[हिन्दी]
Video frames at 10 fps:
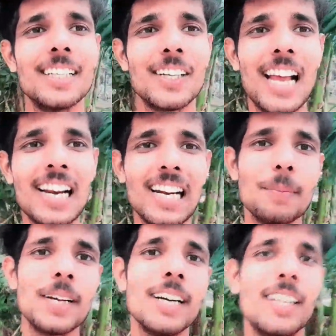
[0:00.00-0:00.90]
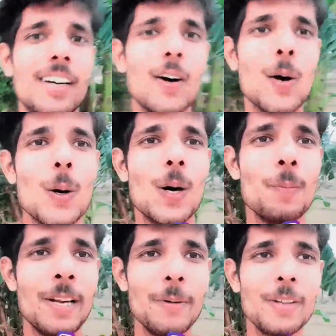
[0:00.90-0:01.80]
ख्याल रखिए अपना और
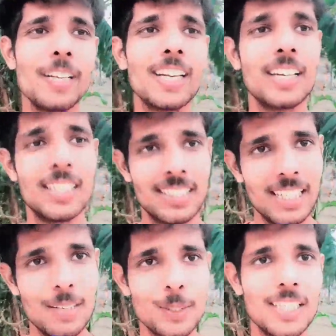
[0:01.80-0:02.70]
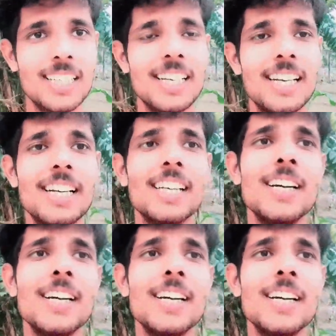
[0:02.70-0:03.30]
मेरी वीडियो देखकर हंसते रहिए मुस्कुराते रहिए